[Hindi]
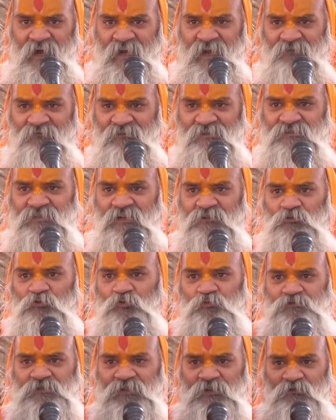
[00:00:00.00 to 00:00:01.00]
अनावश्यक
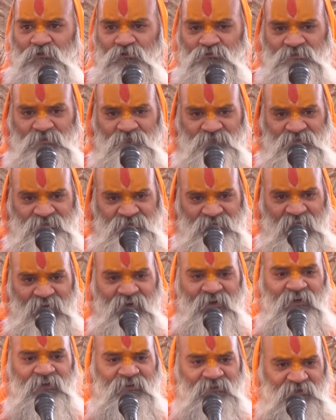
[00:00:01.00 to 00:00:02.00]
रूप से लोग
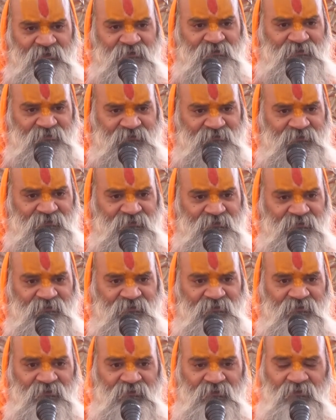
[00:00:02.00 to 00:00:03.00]
समस्याएं खड़ी कर देते
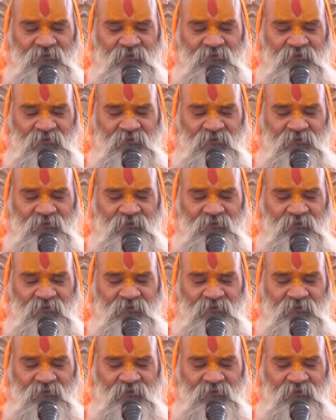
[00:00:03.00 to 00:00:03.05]
हैं